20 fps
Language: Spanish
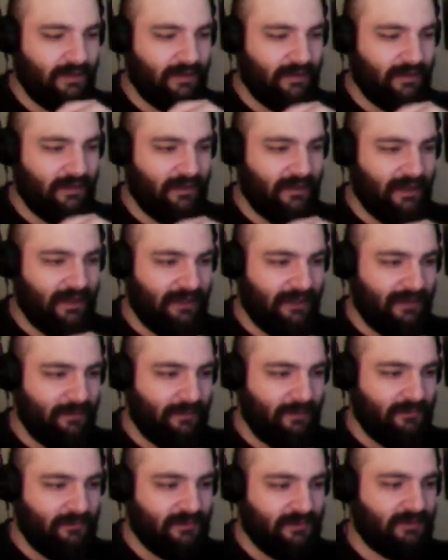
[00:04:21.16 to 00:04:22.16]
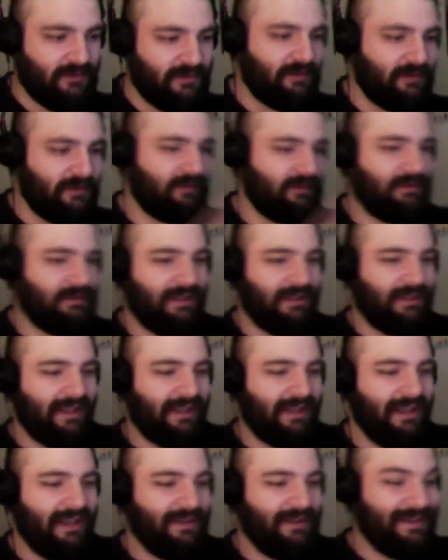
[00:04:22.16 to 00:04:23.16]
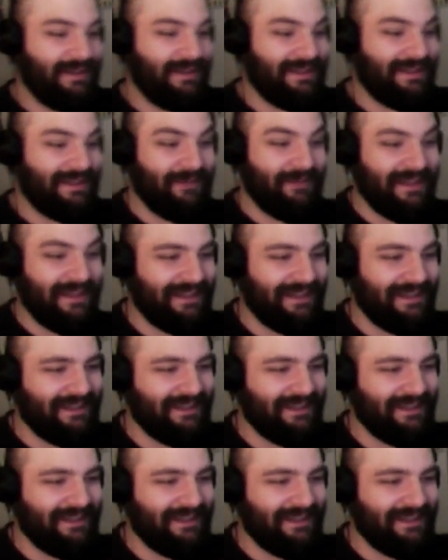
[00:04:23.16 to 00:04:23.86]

Y aquí vemos cañones de matites.